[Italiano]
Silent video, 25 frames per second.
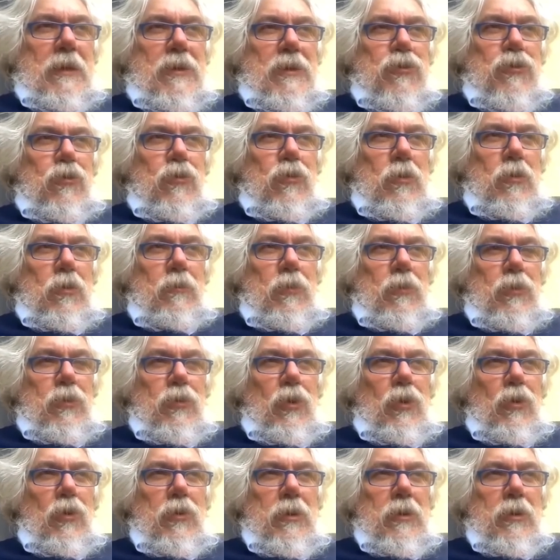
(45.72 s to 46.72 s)
nessuno può
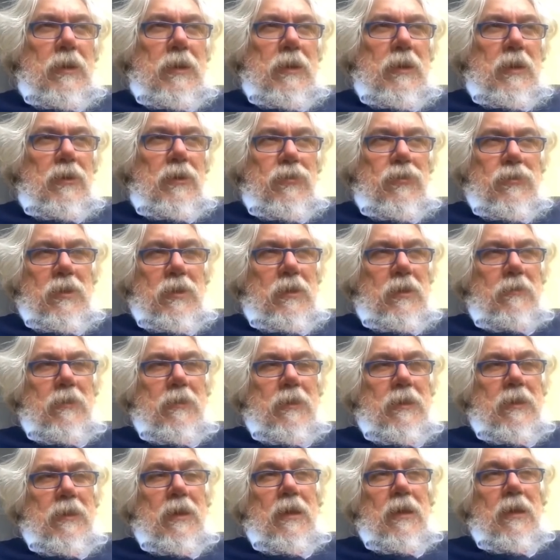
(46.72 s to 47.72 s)
togliere la nostra
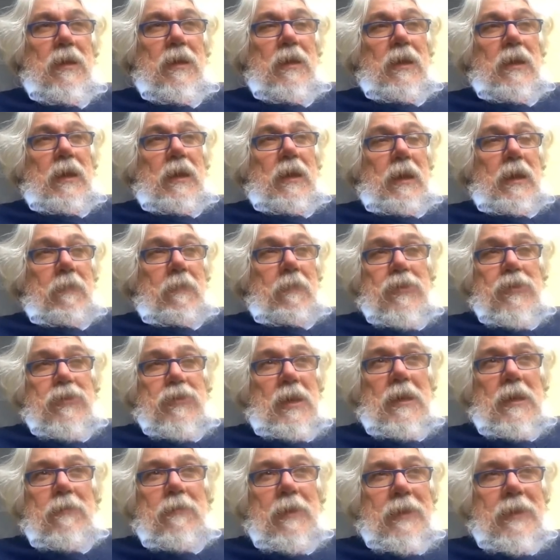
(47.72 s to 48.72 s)
libertà. E poi
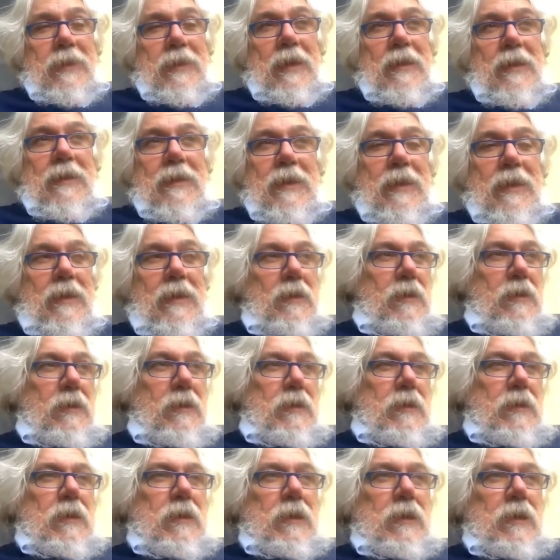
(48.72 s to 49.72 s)
c'è la libertà di,
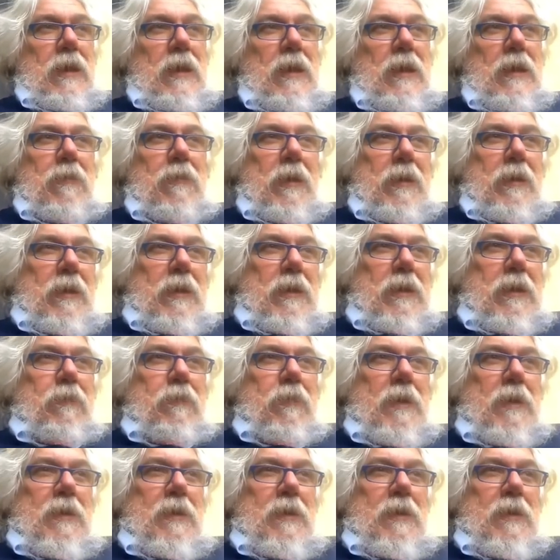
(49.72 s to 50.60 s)
che è la libertà di